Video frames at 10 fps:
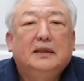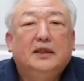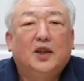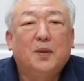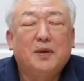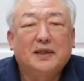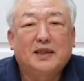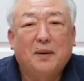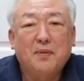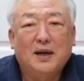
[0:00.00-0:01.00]
여러분은
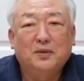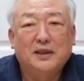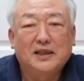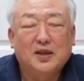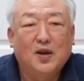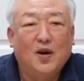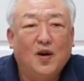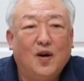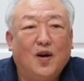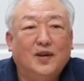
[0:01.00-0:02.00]
삶 가운데서
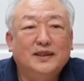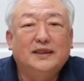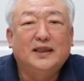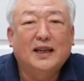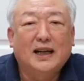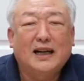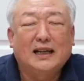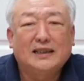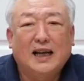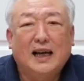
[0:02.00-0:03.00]
어느 때가
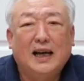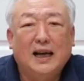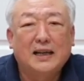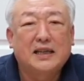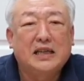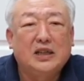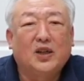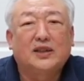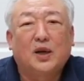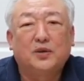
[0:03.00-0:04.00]
가장
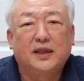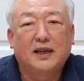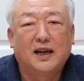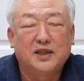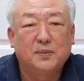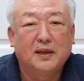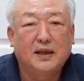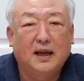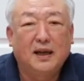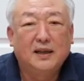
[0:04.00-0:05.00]
길었다고
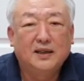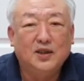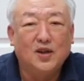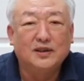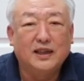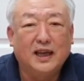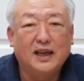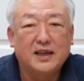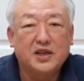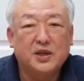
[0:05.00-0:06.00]
생각하십니까? 0대,
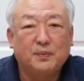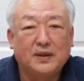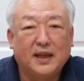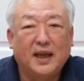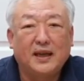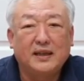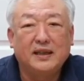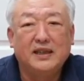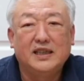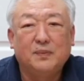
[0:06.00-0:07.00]
10대,
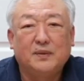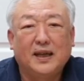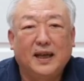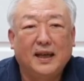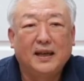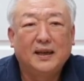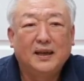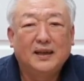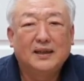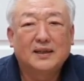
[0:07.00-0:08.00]
20대,
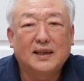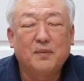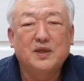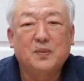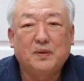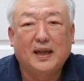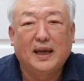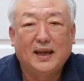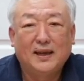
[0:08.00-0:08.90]
30대,